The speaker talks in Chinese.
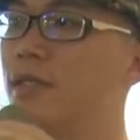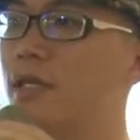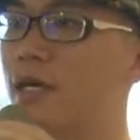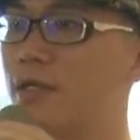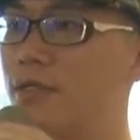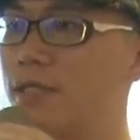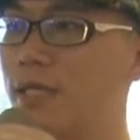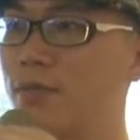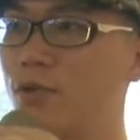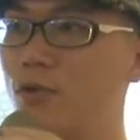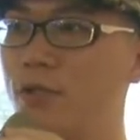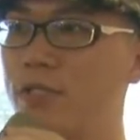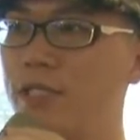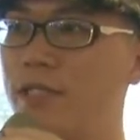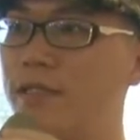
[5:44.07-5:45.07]
好，差不
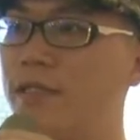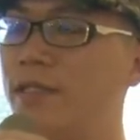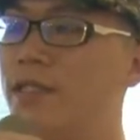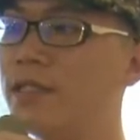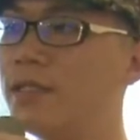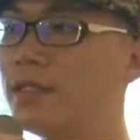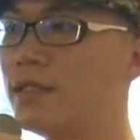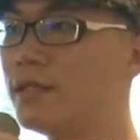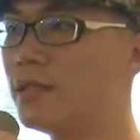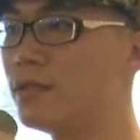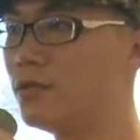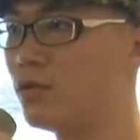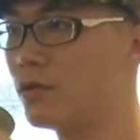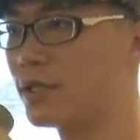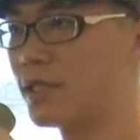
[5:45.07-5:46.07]
多人。
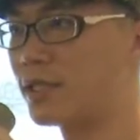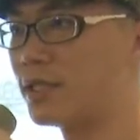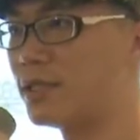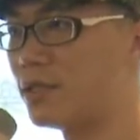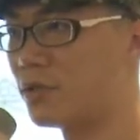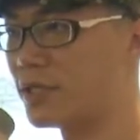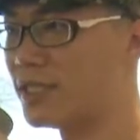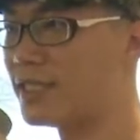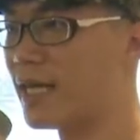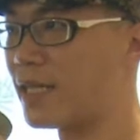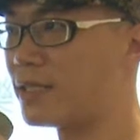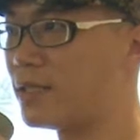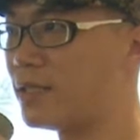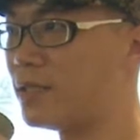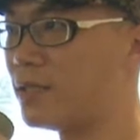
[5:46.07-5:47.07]
如果这是流行杂
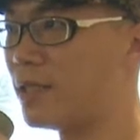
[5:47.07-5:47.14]
志，